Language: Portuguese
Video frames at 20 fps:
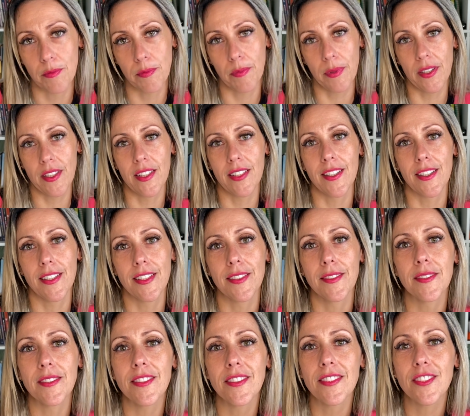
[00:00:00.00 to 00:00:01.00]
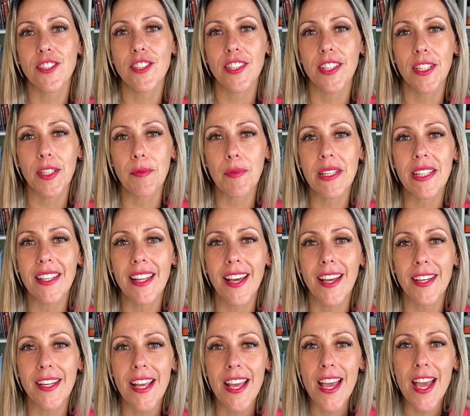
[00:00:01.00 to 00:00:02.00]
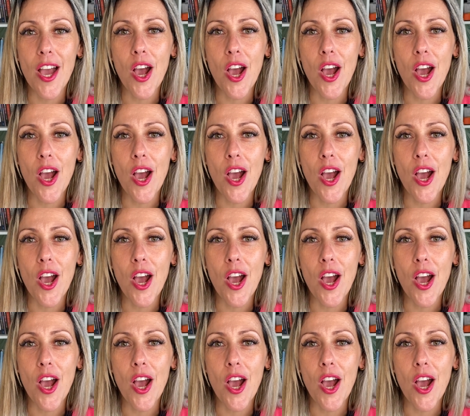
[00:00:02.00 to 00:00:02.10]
para discriminar